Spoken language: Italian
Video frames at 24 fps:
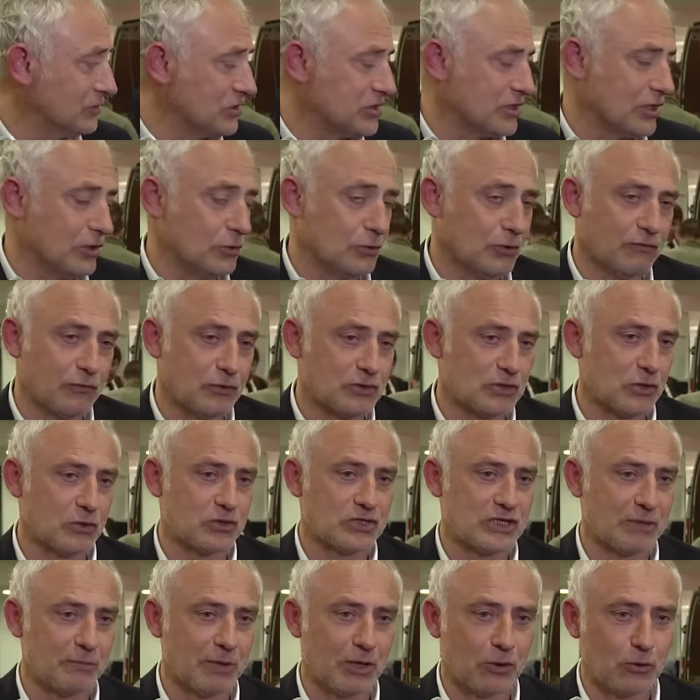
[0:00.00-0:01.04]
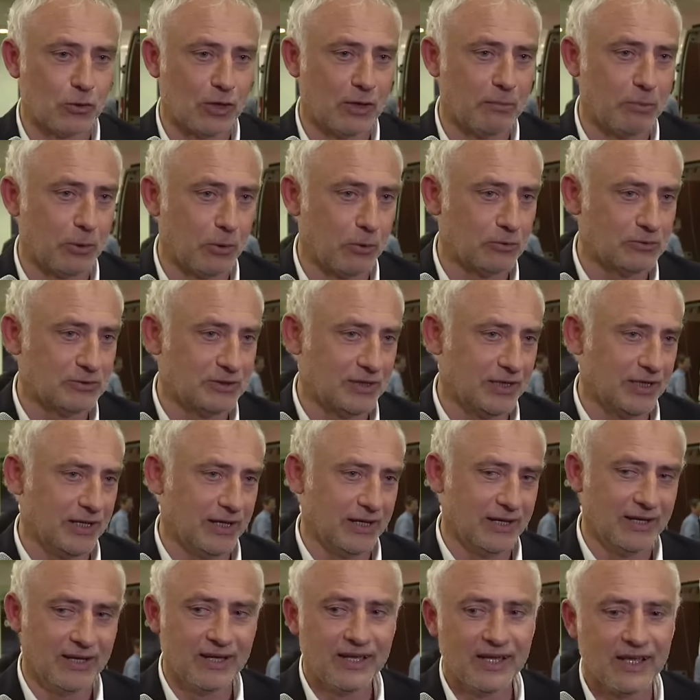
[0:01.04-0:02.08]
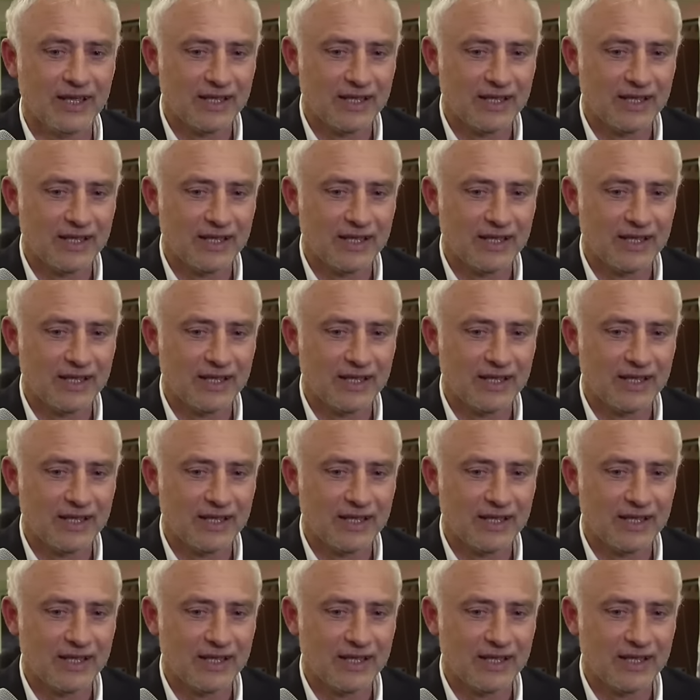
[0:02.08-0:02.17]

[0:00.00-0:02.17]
dicevo, forse non siamo ancora pronti e